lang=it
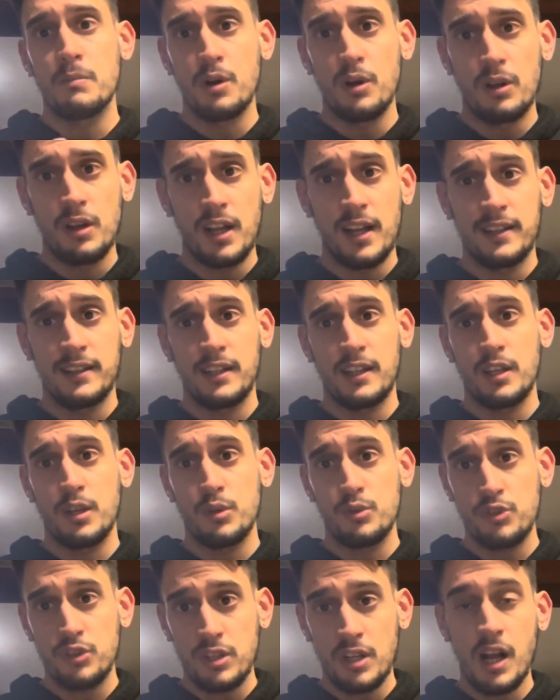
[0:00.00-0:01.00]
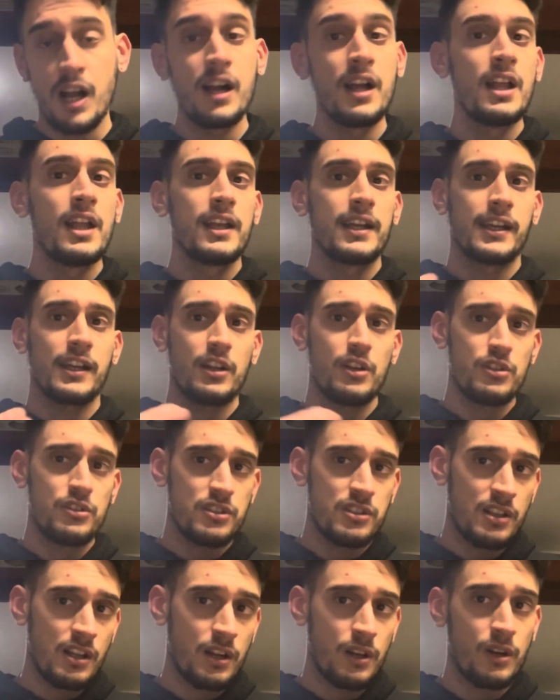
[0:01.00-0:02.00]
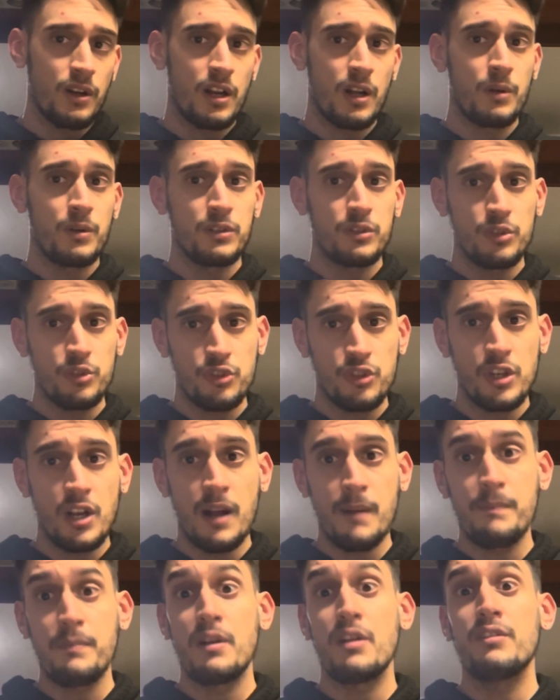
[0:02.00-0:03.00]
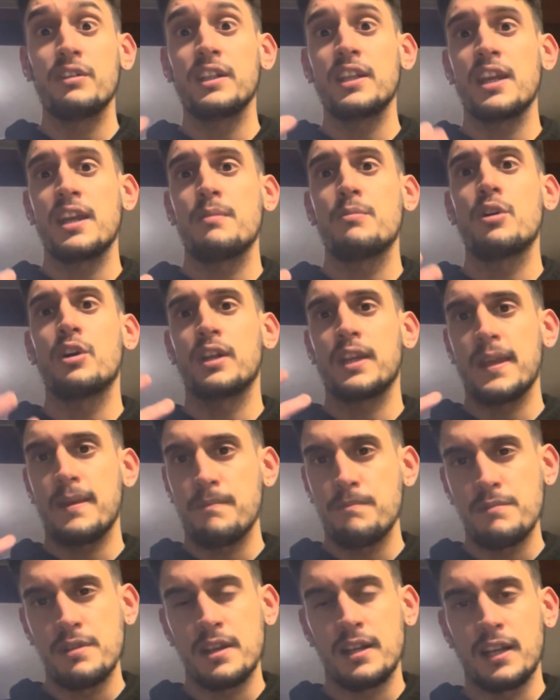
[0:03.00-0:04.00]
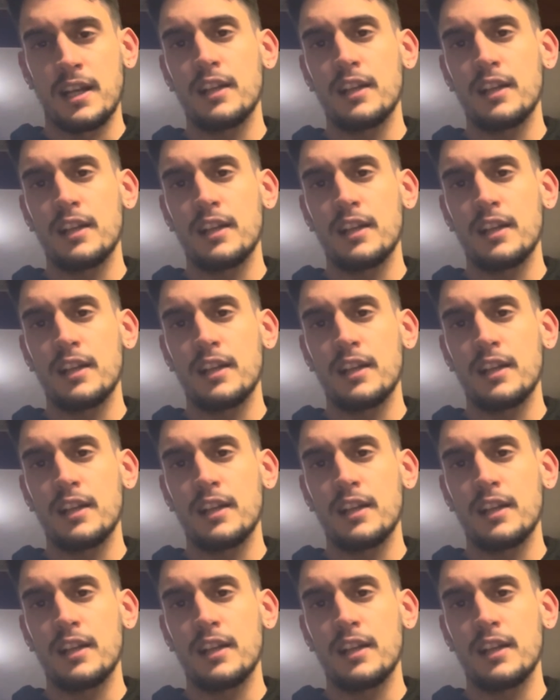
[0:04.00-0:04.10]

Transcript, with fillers: Holland che uscirà, che non si sa ancora quando uscirà, però vedremo Kimping.